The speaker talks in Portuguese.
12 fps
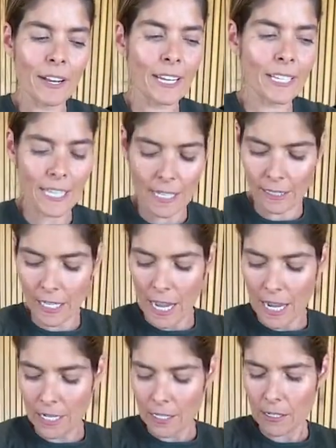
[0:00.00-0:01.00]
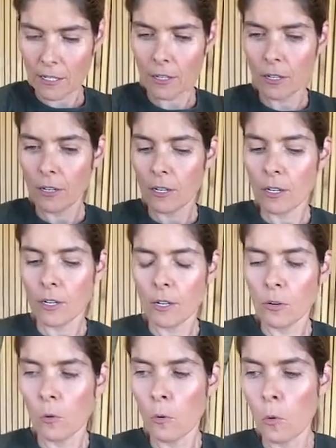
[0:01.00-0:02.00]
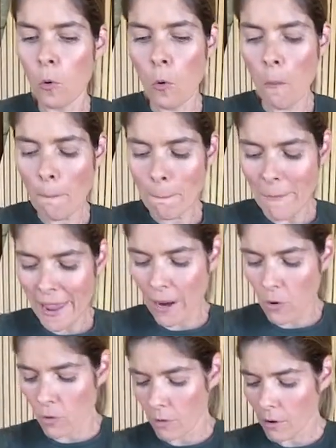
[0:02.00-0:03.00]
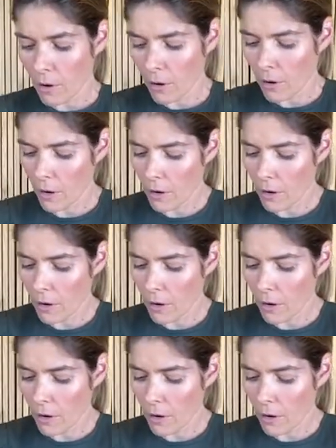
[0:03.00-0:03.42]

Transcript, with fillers: Vou acrescentar o meu